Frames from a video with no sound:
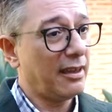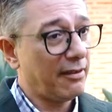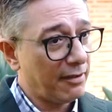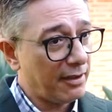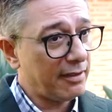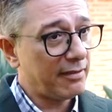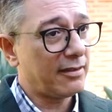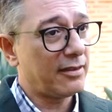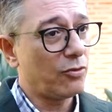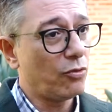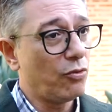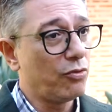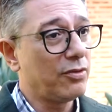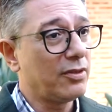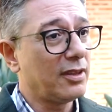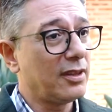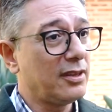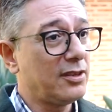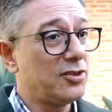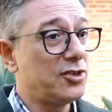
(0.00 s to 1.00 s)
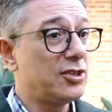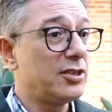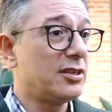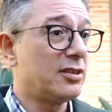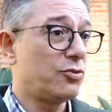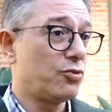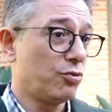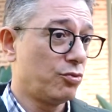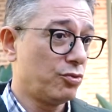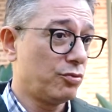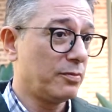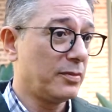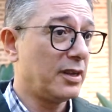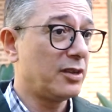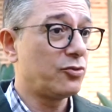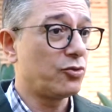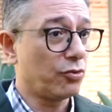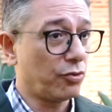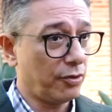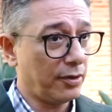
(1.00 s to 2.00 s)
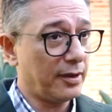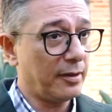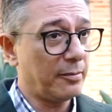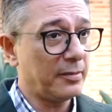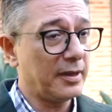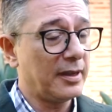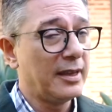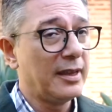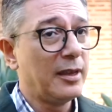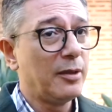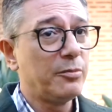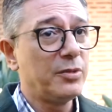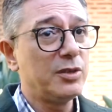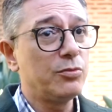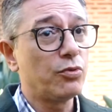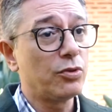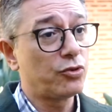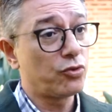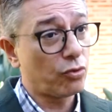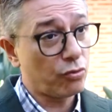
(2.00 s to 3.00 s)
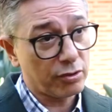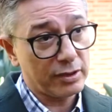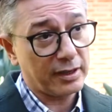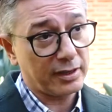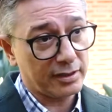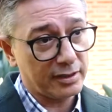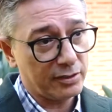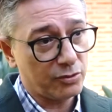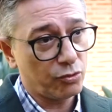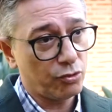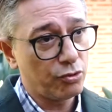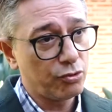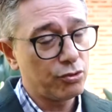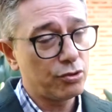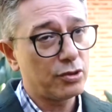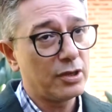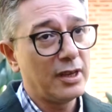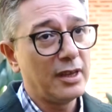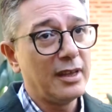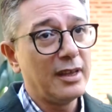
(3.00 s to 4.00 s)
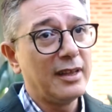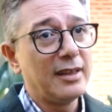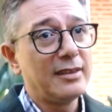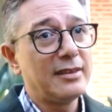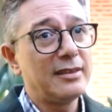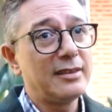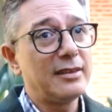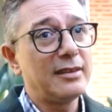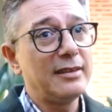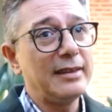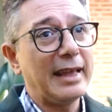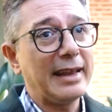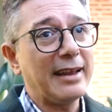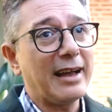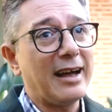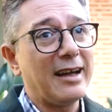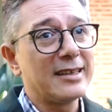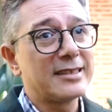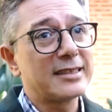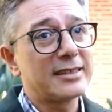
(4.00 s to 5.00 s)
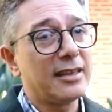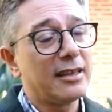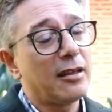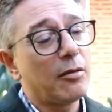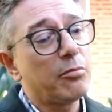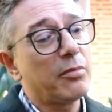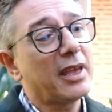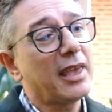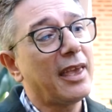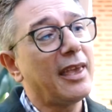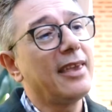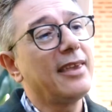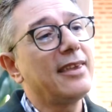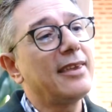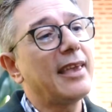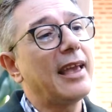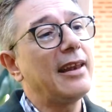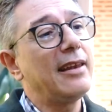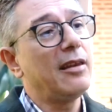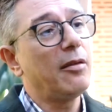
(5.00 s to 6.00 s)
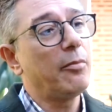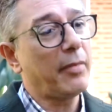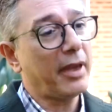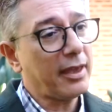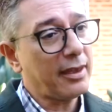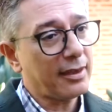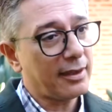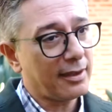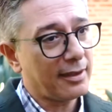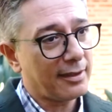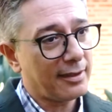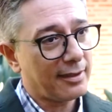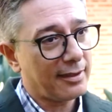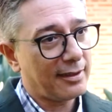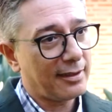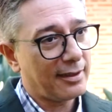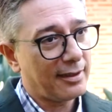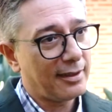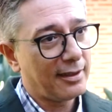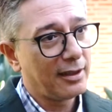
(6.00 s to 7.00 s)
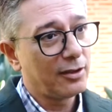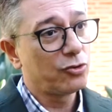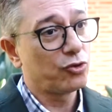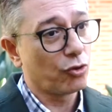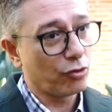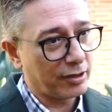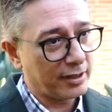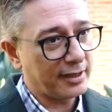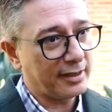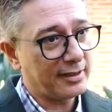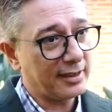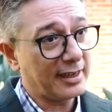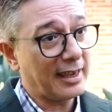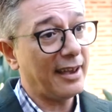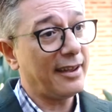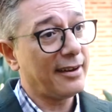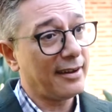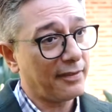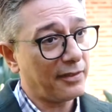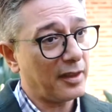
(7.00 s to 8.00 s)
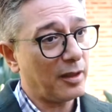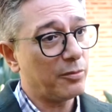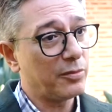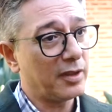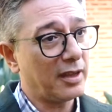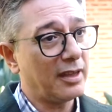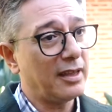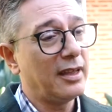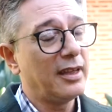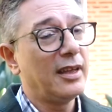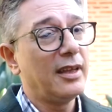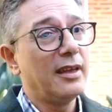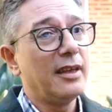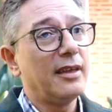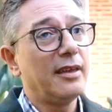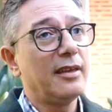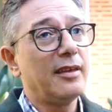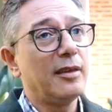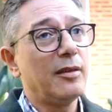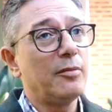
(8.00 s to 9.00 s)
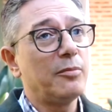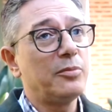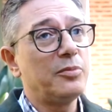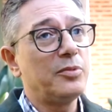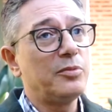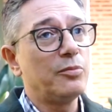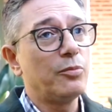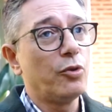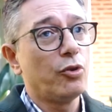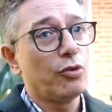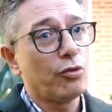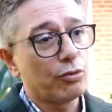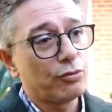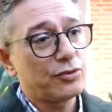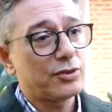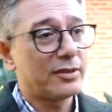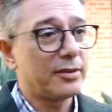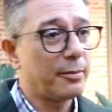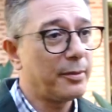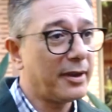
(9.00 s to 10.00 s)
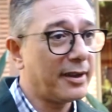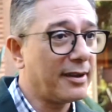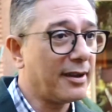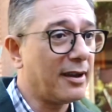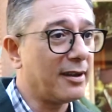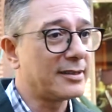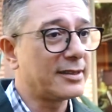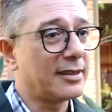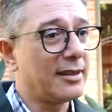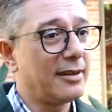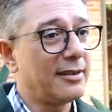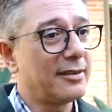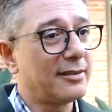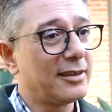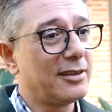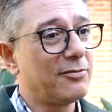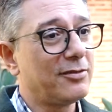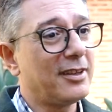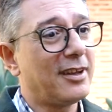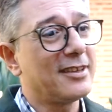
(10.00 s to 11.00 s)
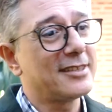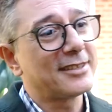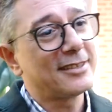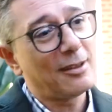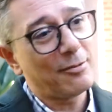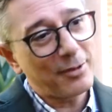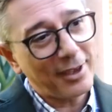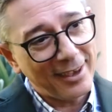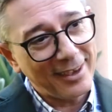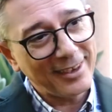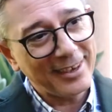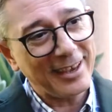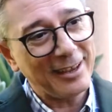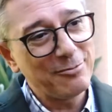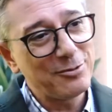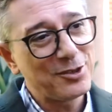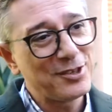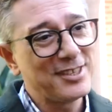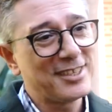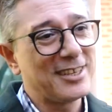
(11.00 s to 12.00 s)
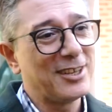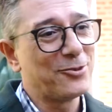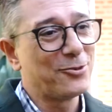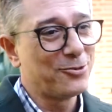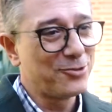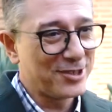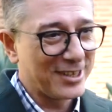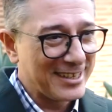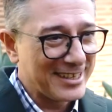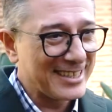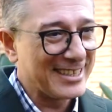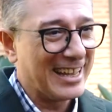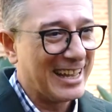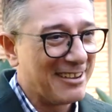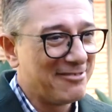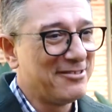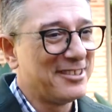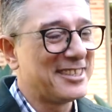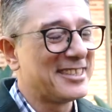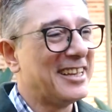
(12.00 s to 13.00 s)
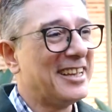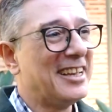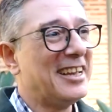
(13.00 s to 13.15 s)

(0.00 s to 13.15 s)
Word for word: Evet önleyici çözümler çok önemli. Biz buraya çok odaklanıyoruz. Yani hastalanmayı engellemek çok kritik her anlamda. Ee, şimdi böyle olunca tabii hani hastane tarafında hastalanmayı engelmiş insanlar olunca hani servis